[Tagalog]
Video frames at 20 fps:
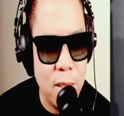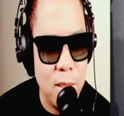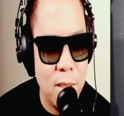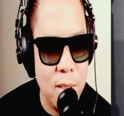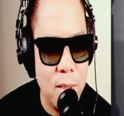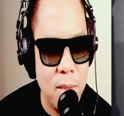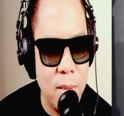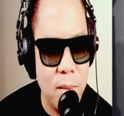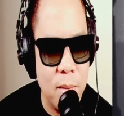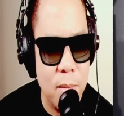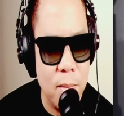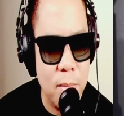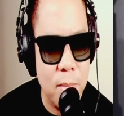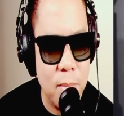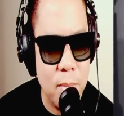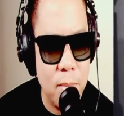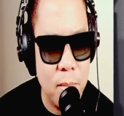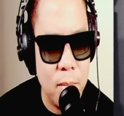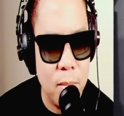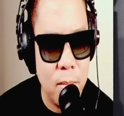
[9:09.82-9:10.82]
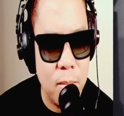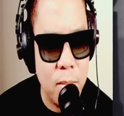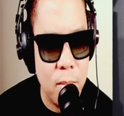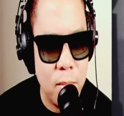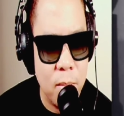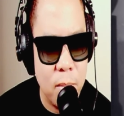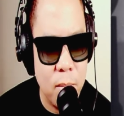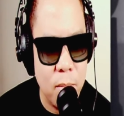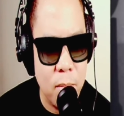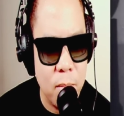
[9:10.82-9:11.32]
Iba-iba ang mga sukat
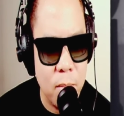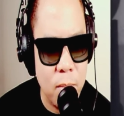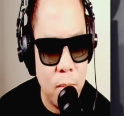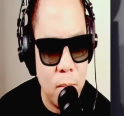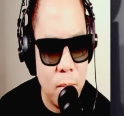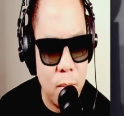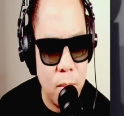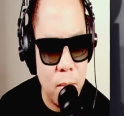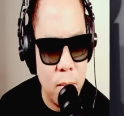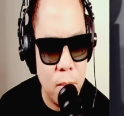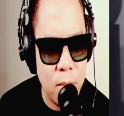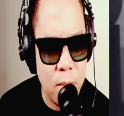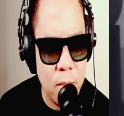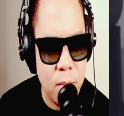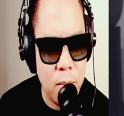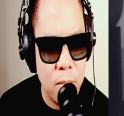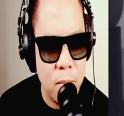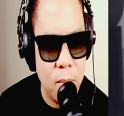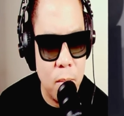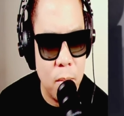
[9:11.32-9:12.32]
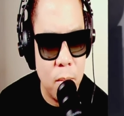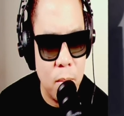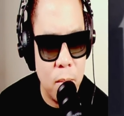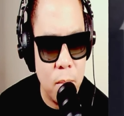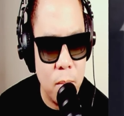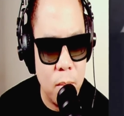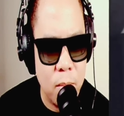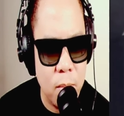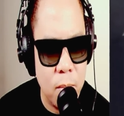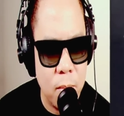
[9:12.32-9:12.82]
ng spheres at misteryoso
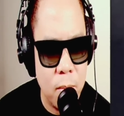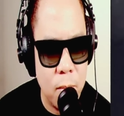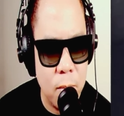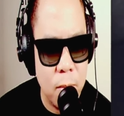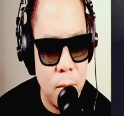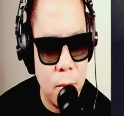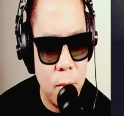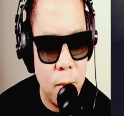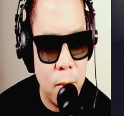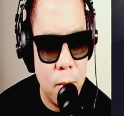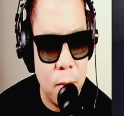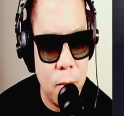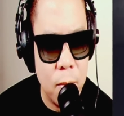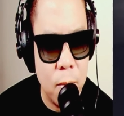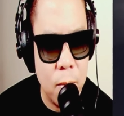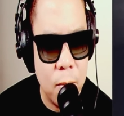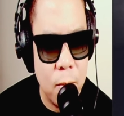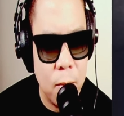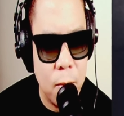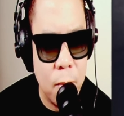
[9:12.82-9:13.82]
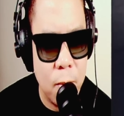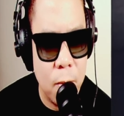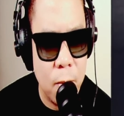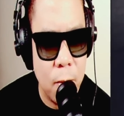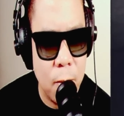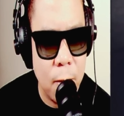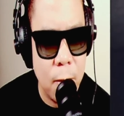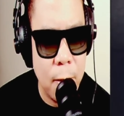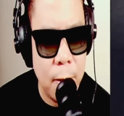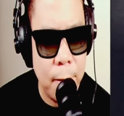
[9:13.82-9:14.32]
ang mga ito at
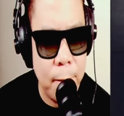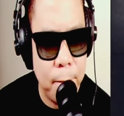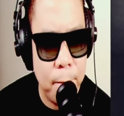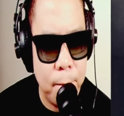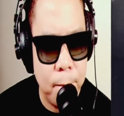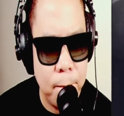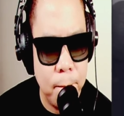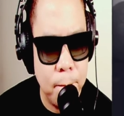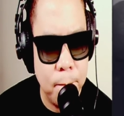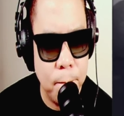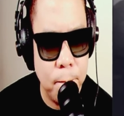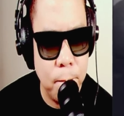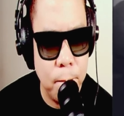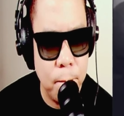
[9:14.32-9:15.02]
nakakadagdag pa sa